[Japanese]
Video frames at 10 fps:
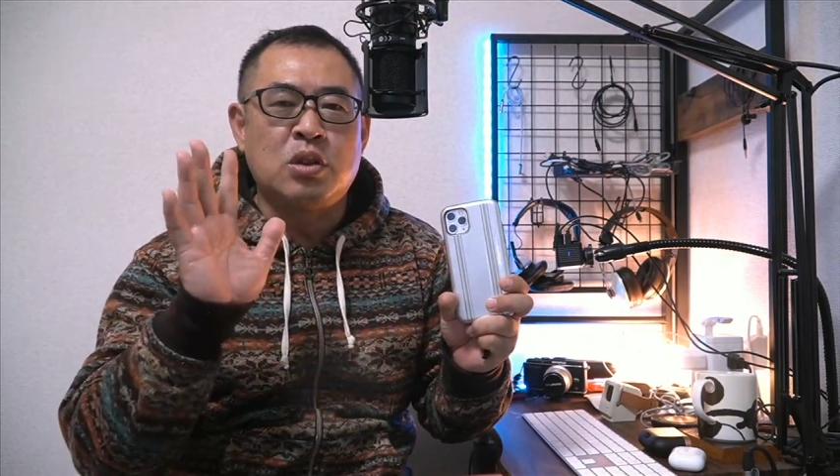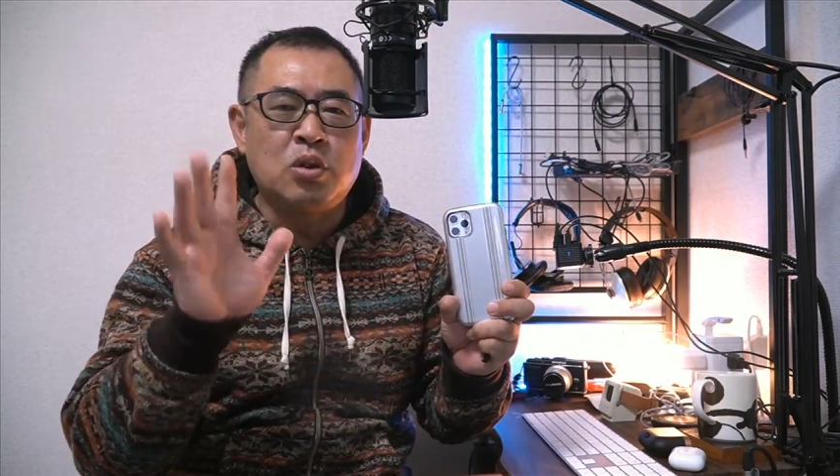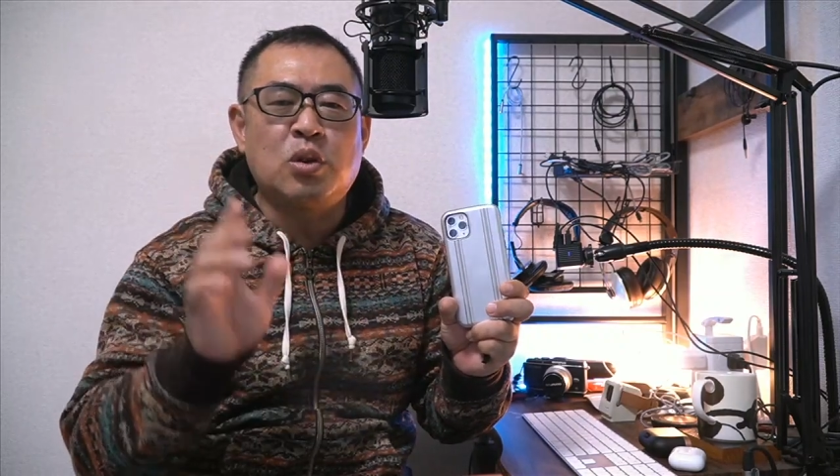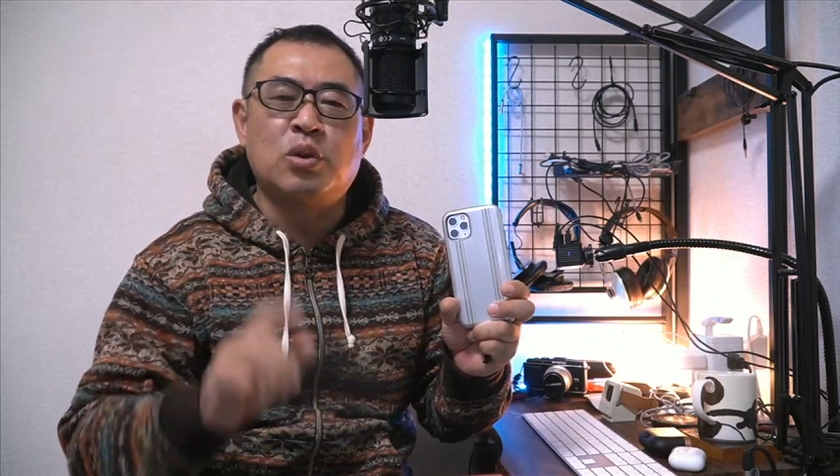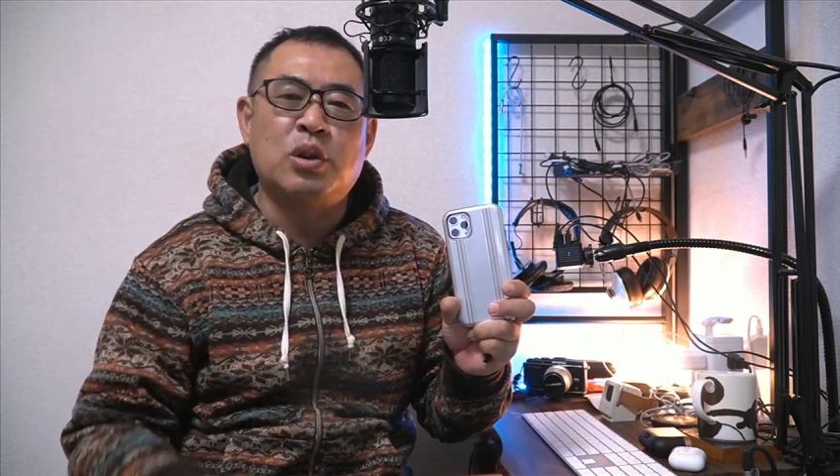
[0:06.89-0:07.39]

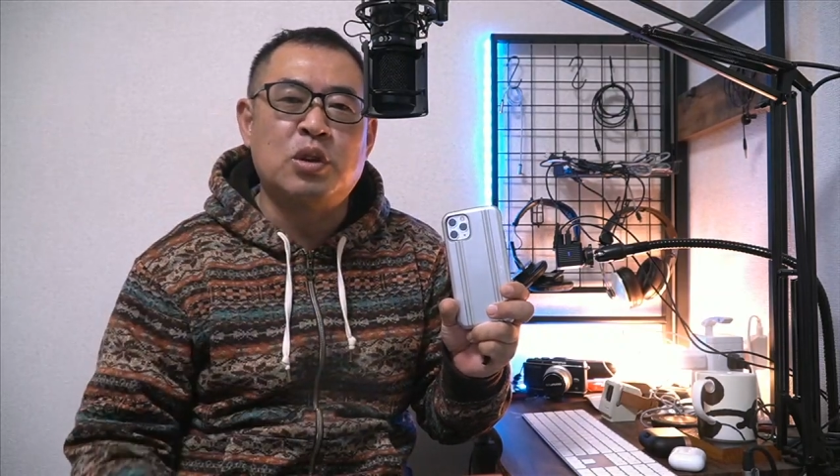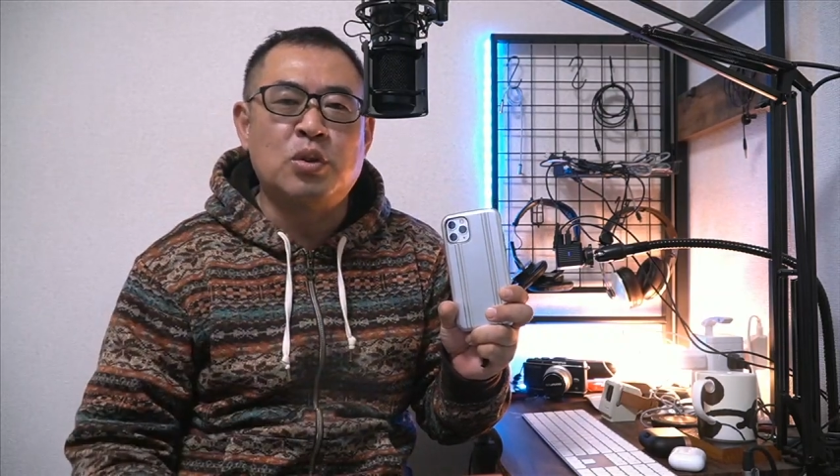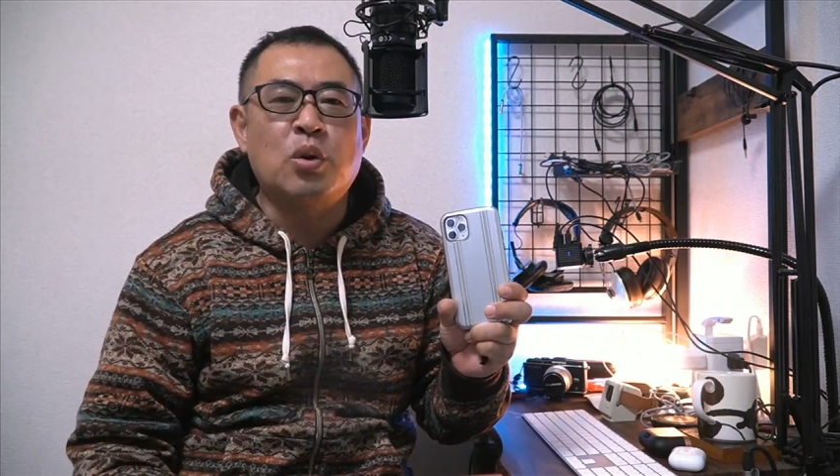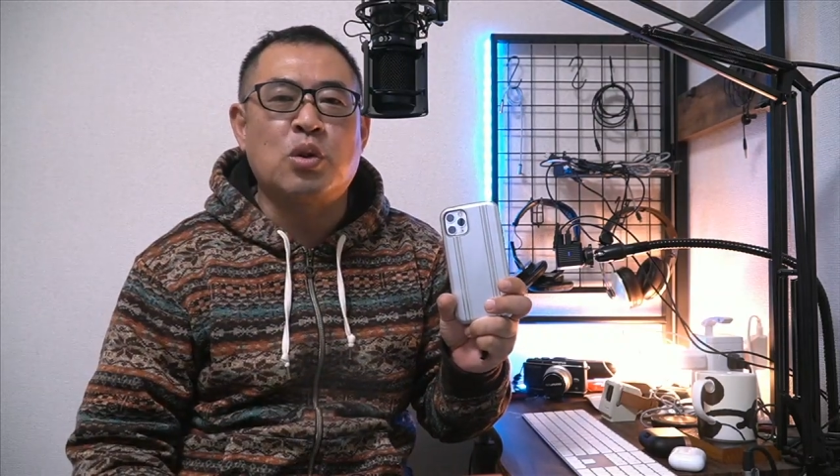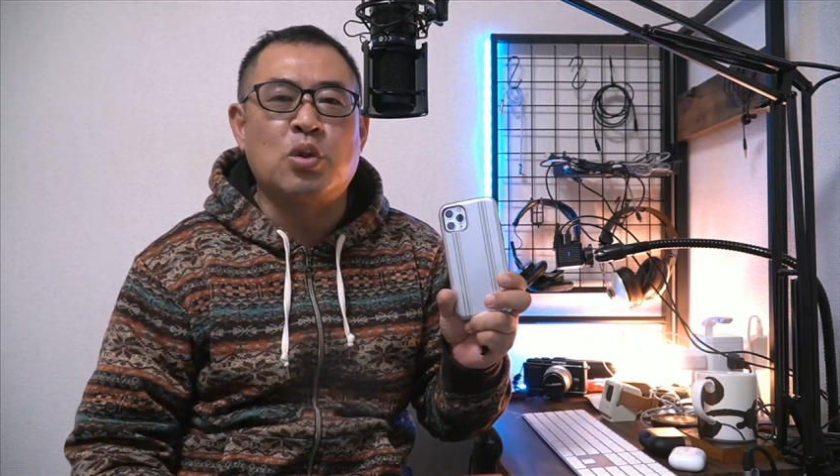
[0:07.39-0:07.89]
じゅっこの理
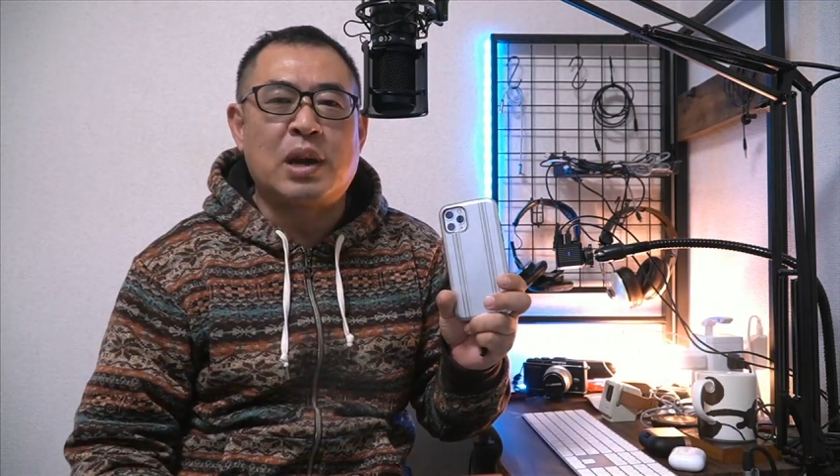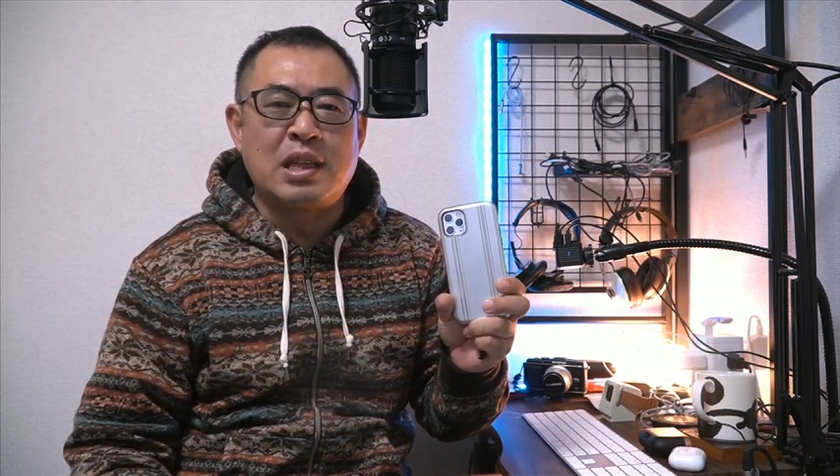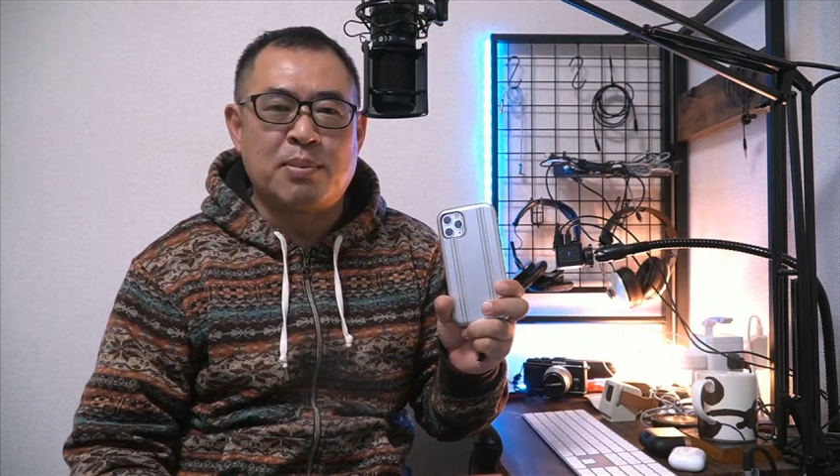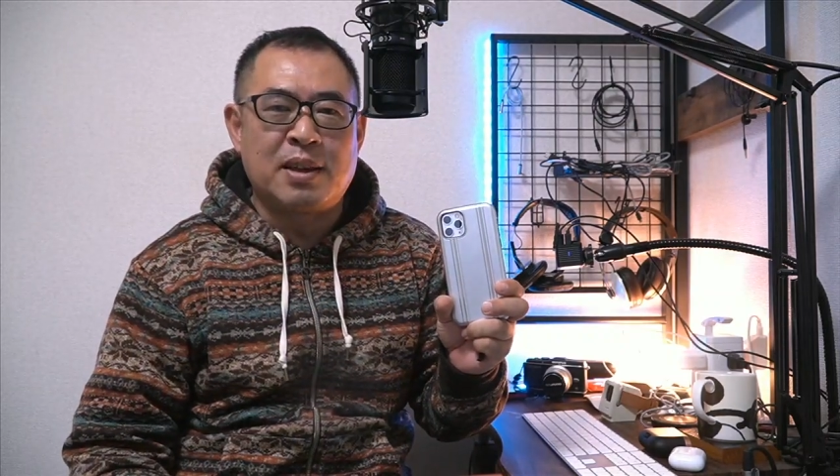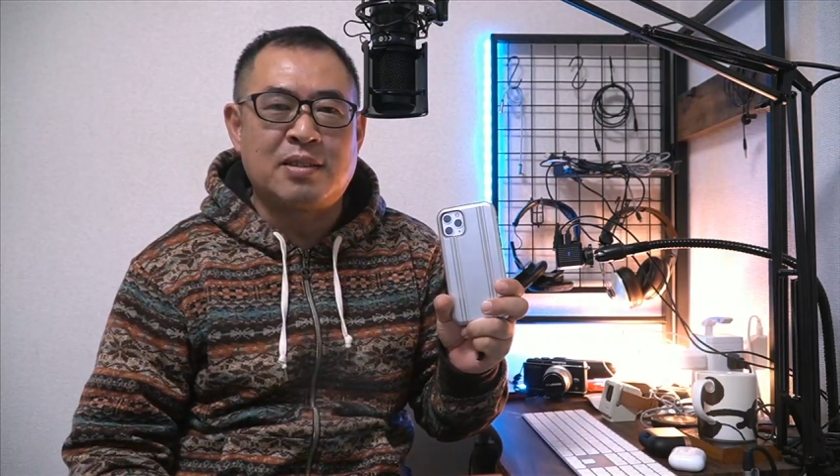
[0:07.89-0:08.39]
由をご紹
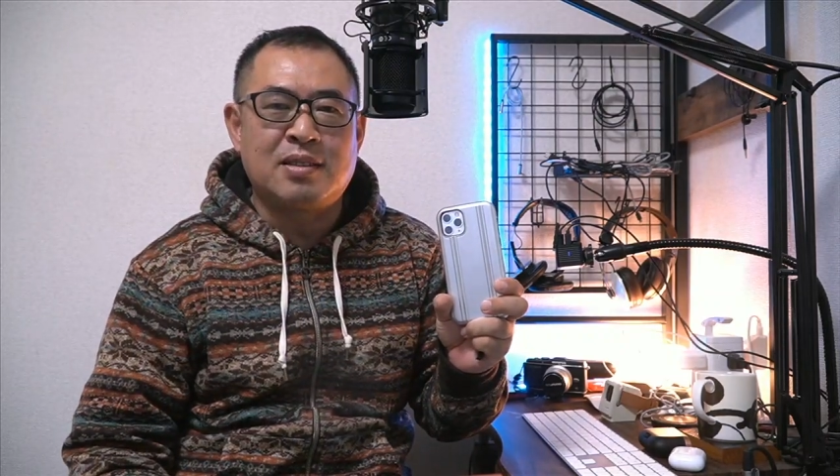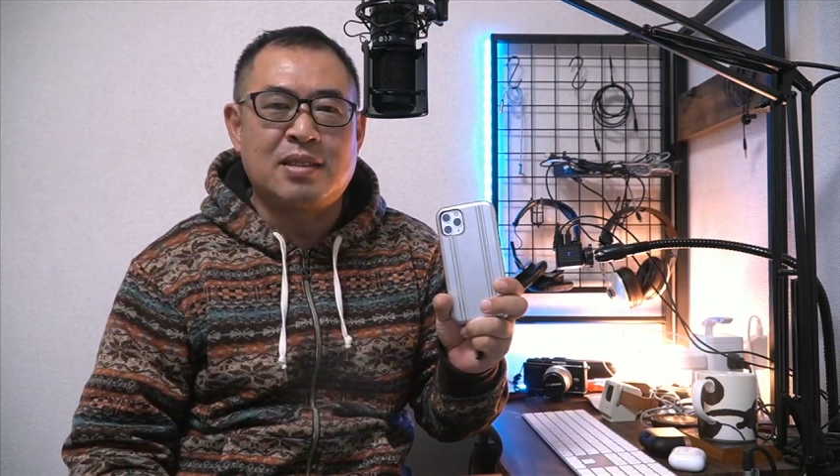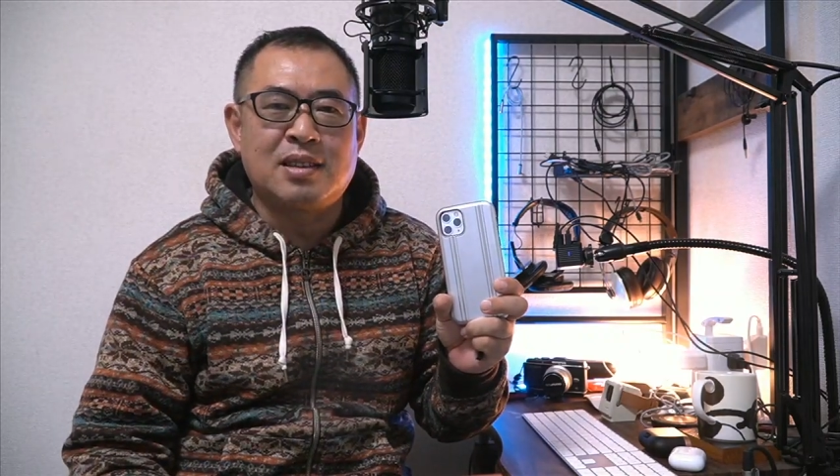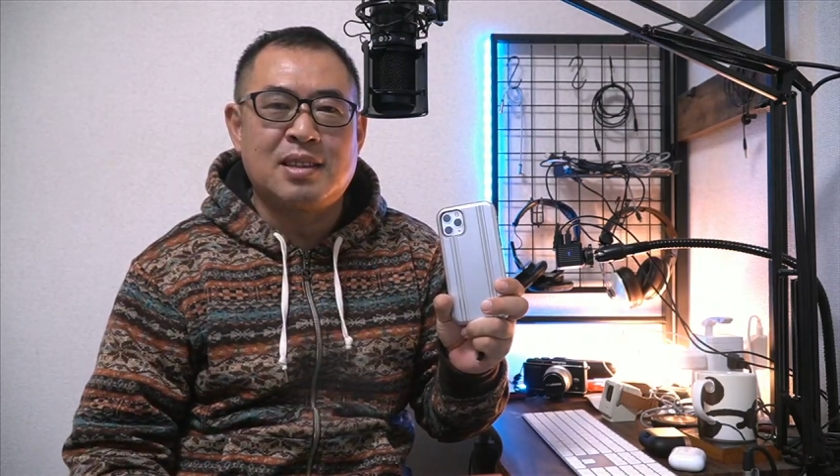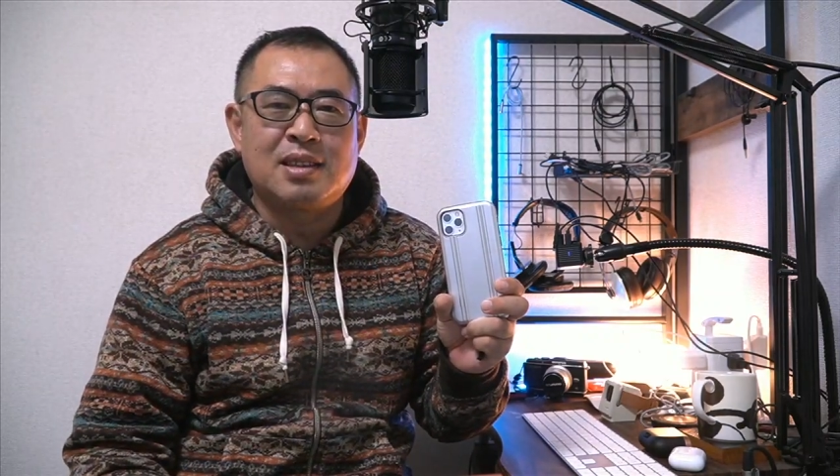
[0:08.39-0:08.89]
介します。